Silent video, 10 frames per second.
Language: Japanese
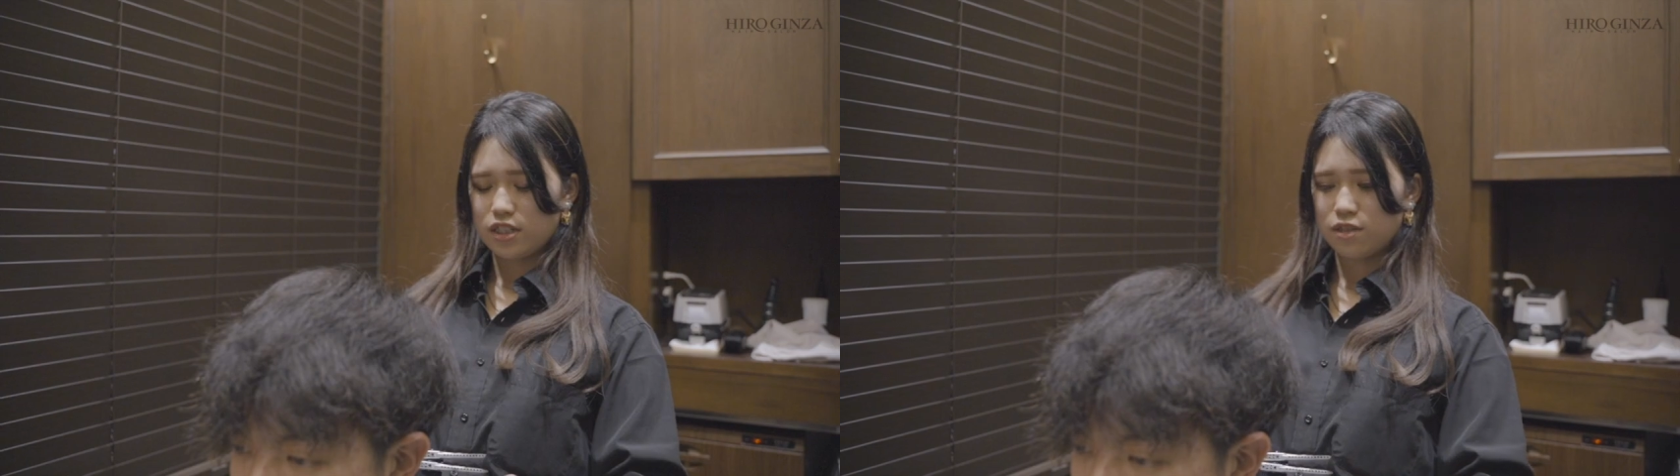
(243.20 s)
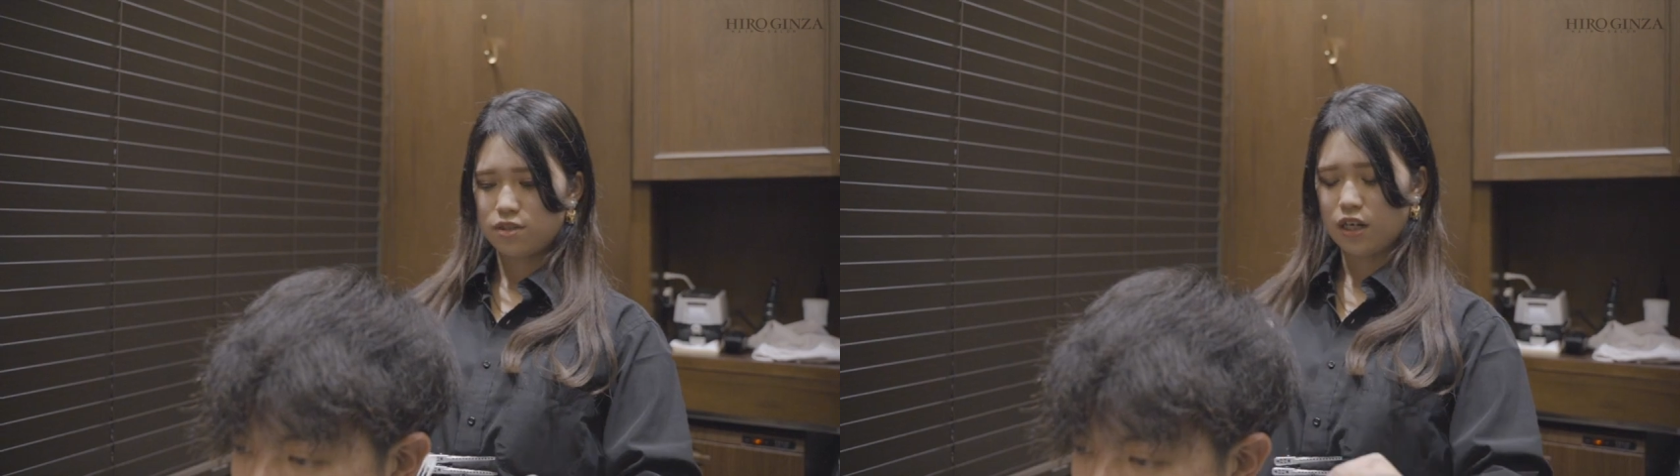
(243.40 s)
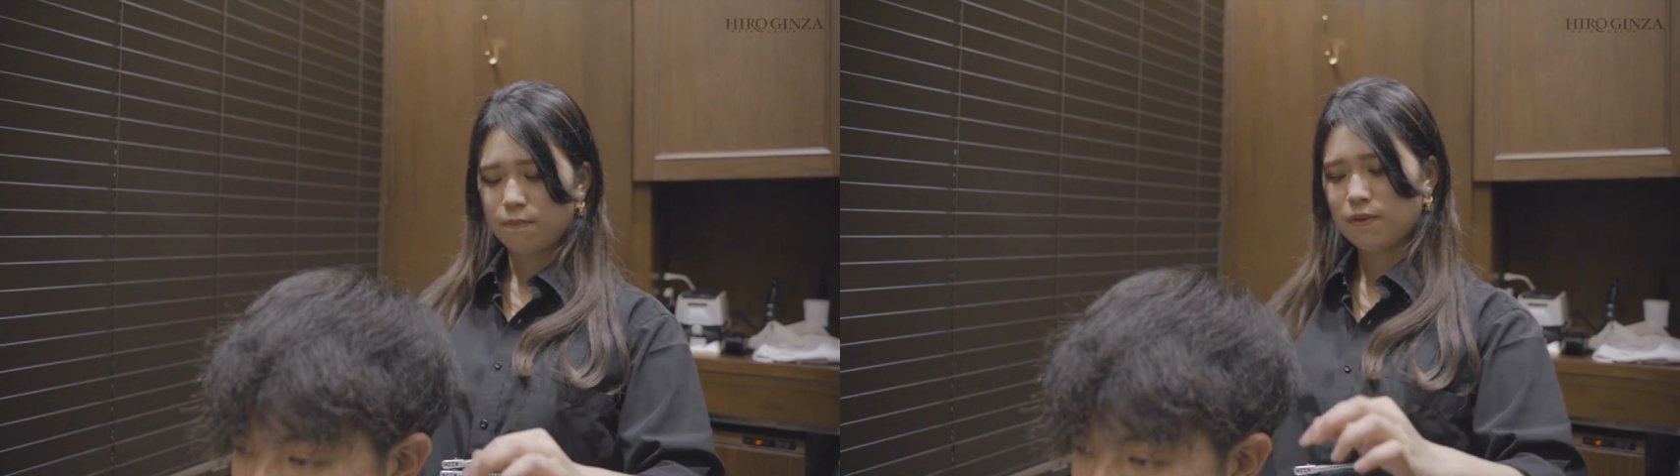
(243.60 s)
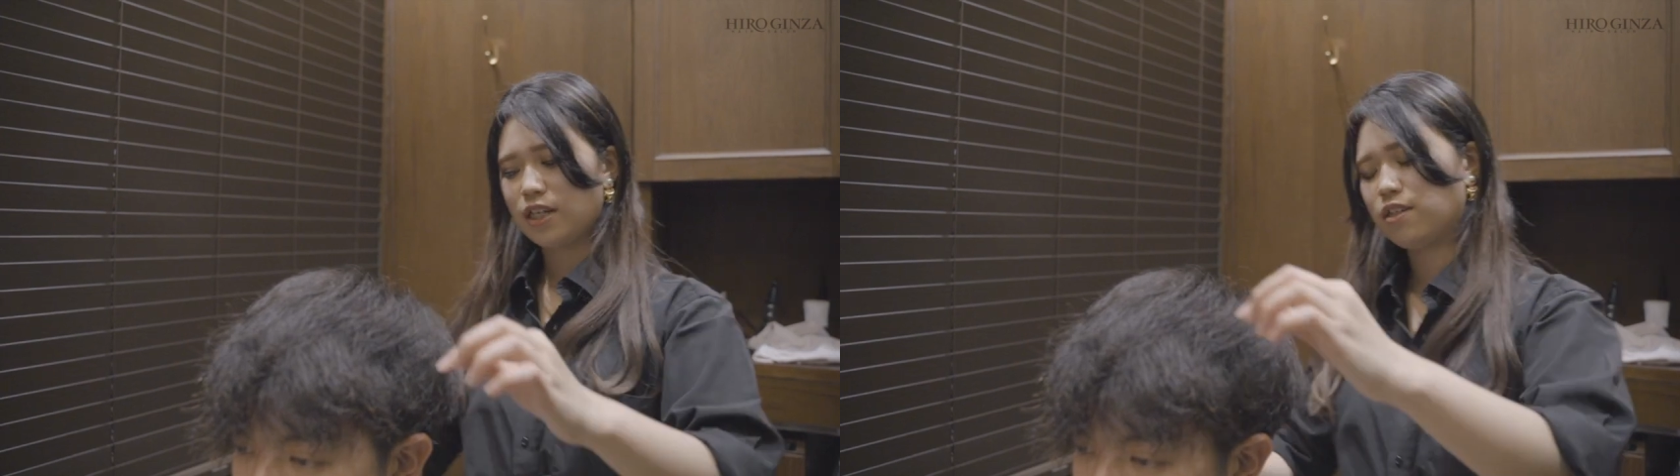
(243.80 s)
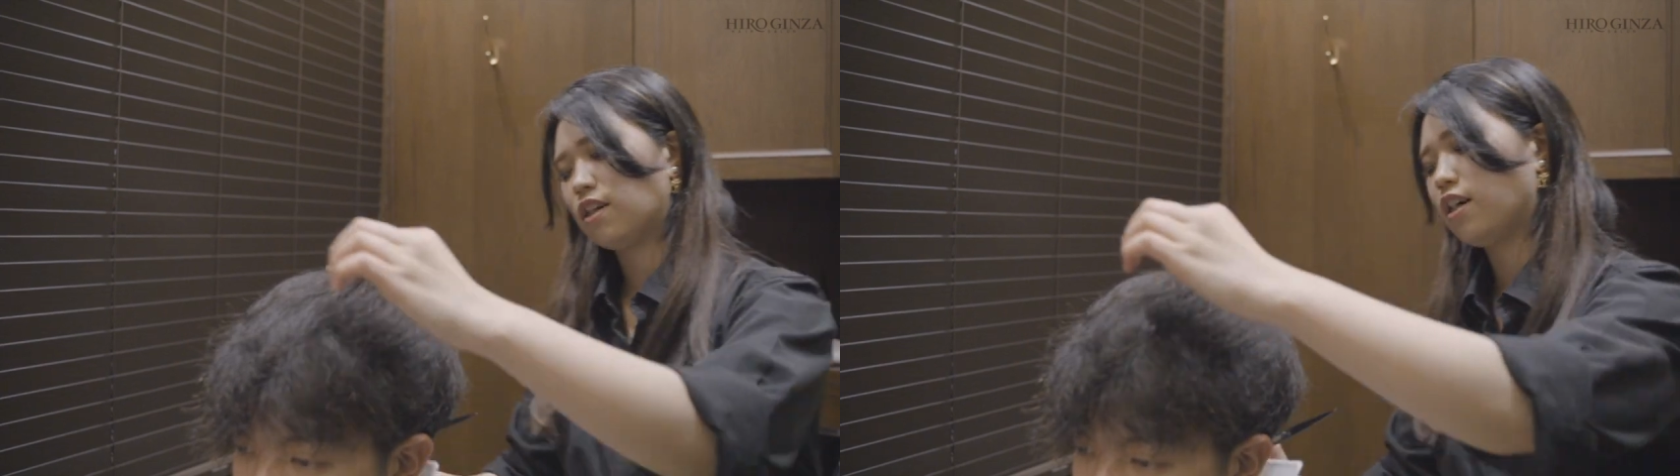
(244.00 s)
てちょっと
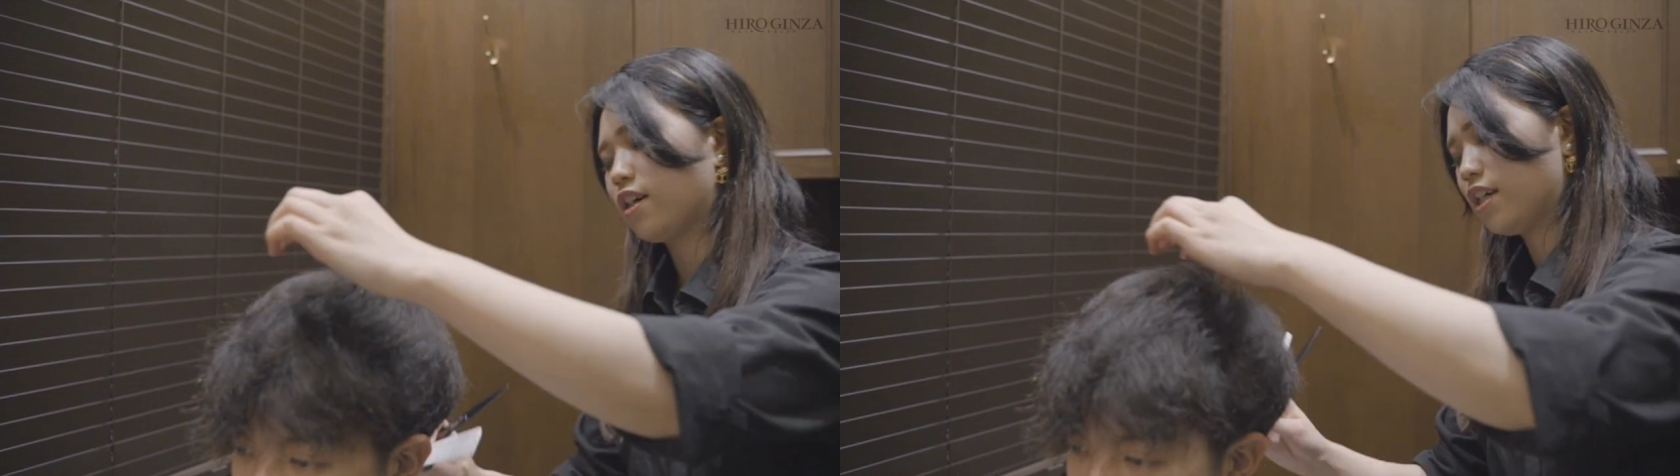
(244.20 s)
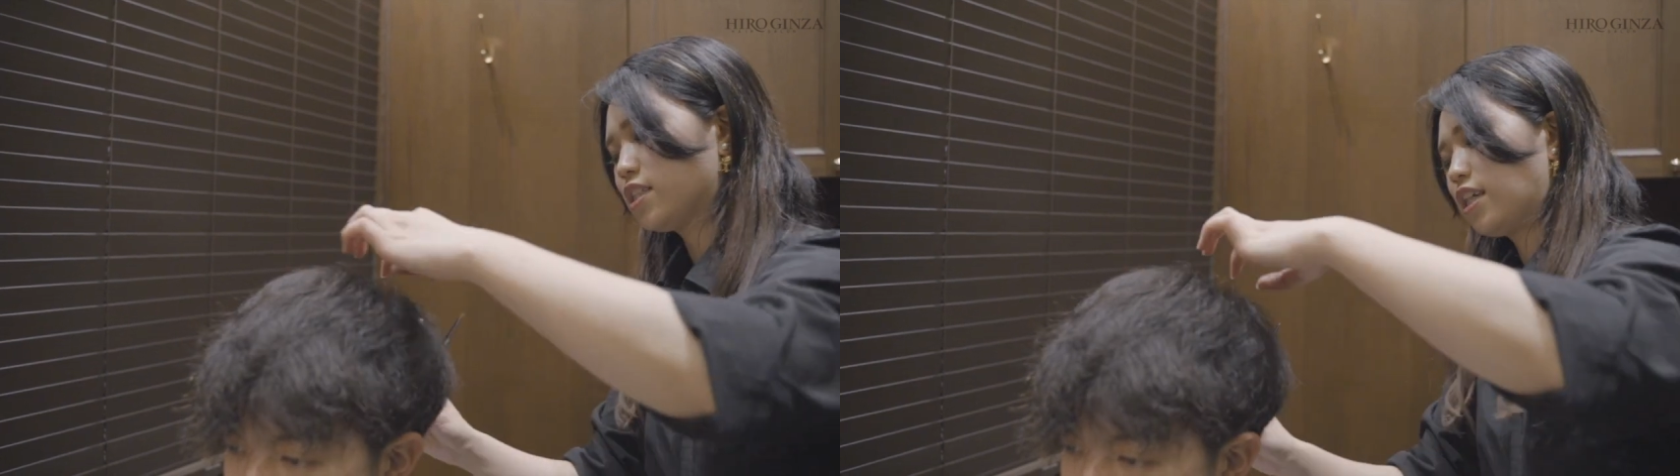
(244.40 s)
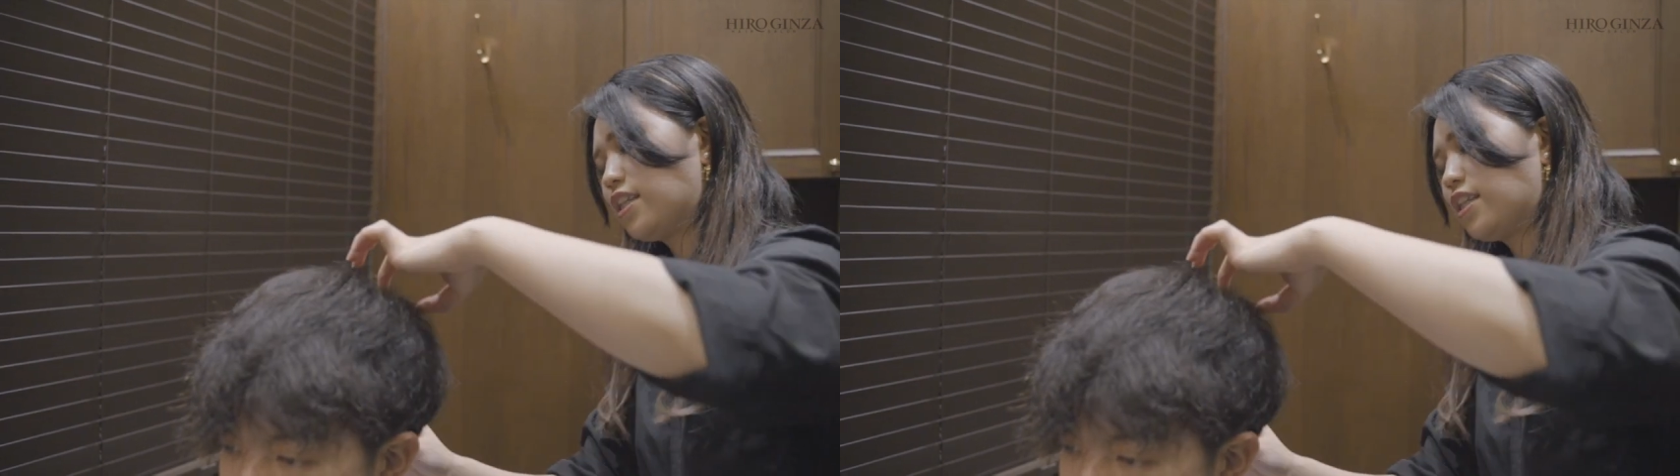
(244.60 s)
アパレル関係つ